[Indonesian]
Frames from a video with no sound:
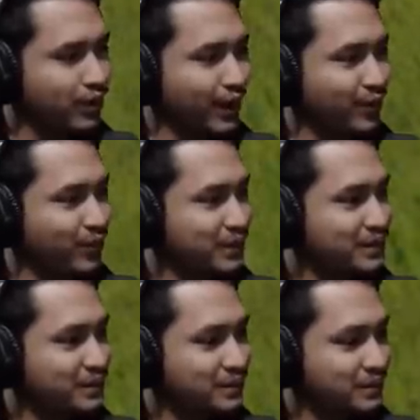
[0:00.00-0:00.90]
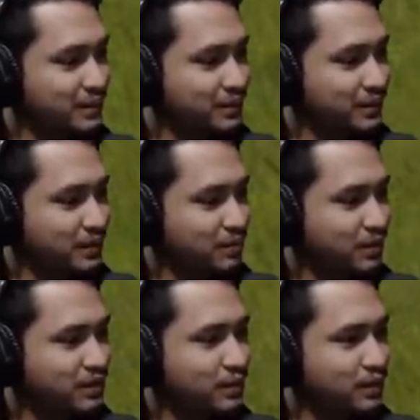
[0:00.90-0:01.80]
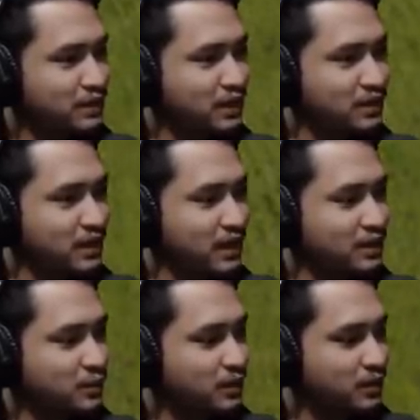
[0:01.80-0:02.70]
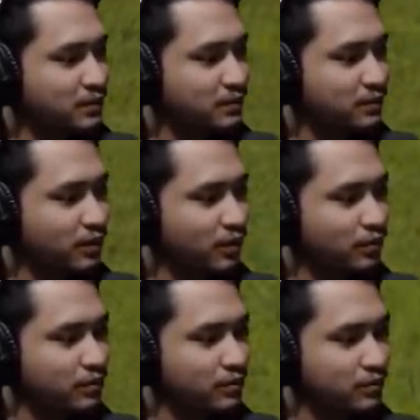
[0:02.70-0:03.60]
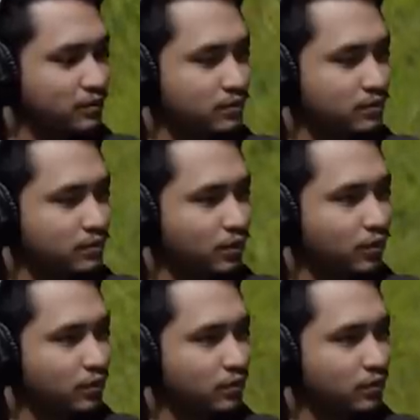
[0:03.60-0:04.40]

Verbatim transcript: lewat. Oh ini gimana caranya ke atas pak? Tolong, tolong.